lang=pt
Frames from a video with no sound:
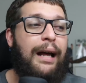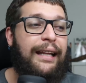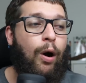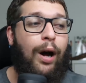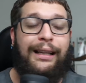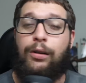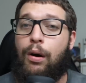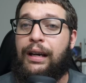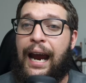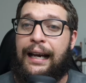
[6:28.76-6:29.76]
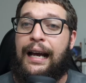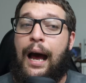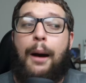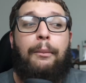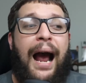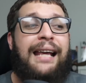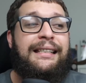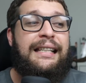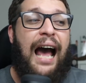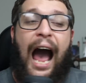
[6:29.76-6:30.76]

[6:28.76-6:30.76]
uma derrota qualquer, mas